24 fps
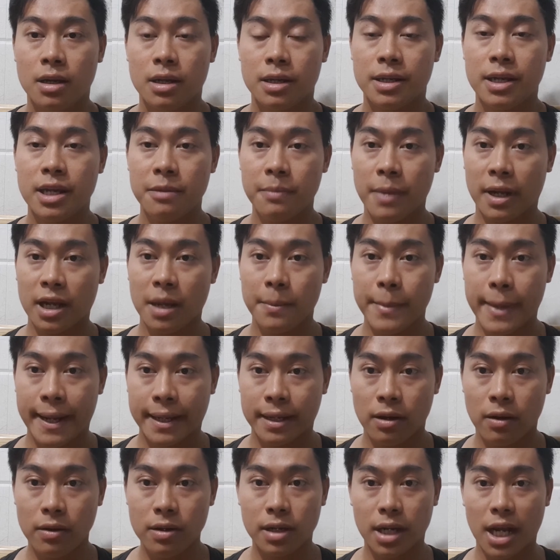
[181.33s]
khi mà các bạn
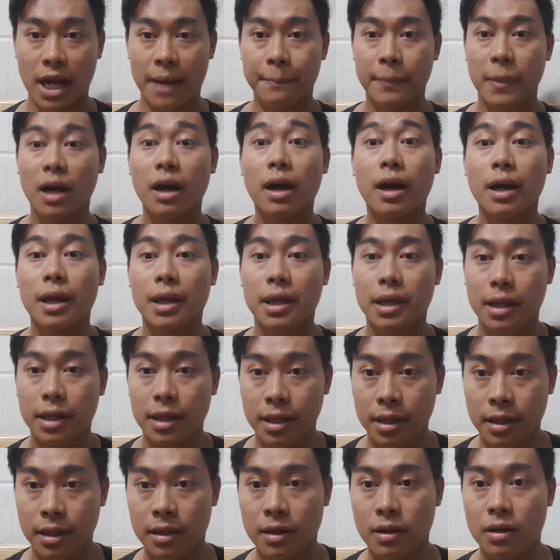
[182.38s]
nói được âm
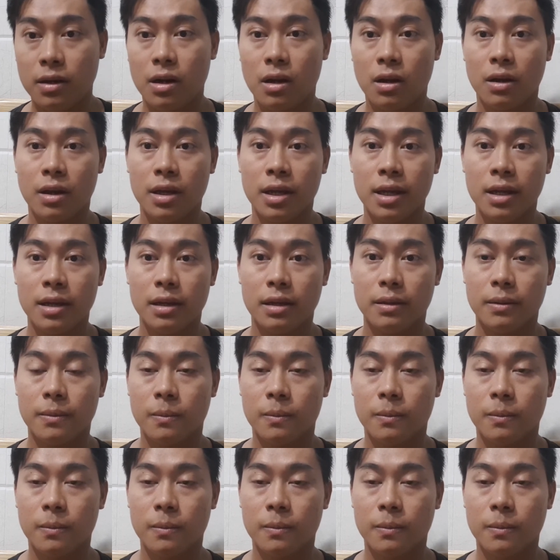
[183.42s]
ì đó rồi á